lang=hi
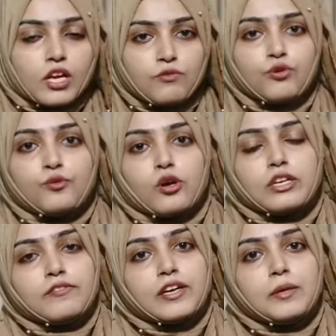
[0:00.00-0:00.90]
वो
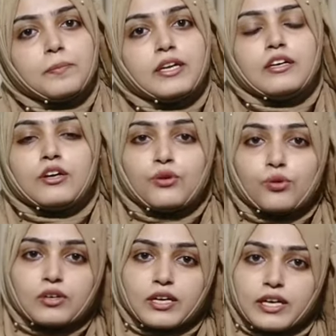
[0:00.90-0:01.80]
फ़ौरन वहीं पर
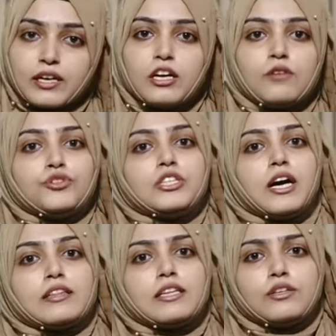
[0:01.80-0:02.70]
रुक गए वो
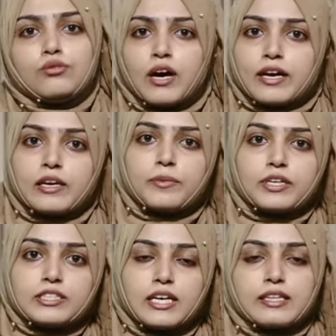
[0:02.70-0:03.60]
चाहते तो आगे
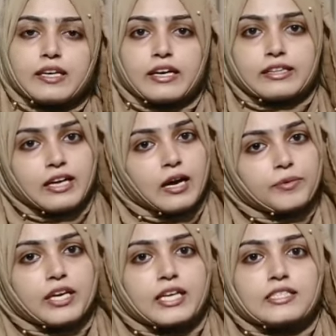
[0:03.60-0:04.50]
बढ़ जाते कहते आप
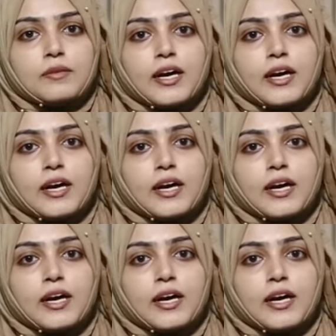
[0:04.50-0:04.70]
ये कैसी